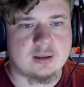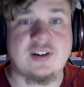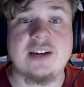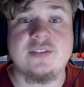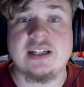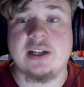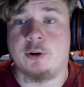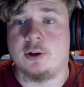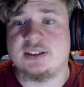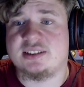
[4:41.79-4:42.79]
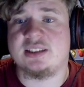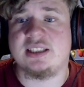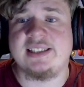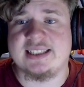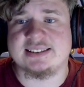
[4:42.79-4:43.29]
Weil wir in der höchsten
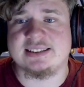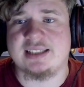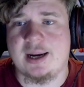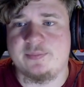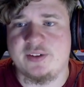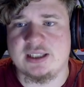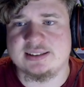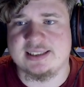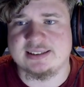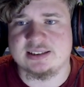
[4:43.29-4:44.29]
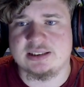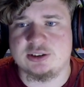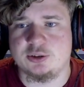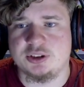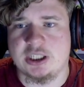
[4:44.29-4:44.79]
Liga sind, haben wir das. Das ist
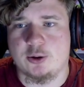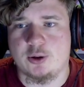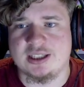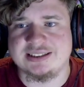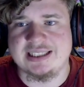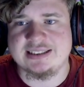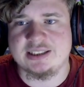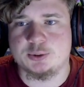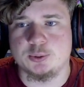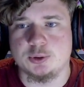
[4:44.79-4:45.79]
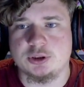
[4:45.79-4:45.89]
natürlich auch sehr, sehr cool.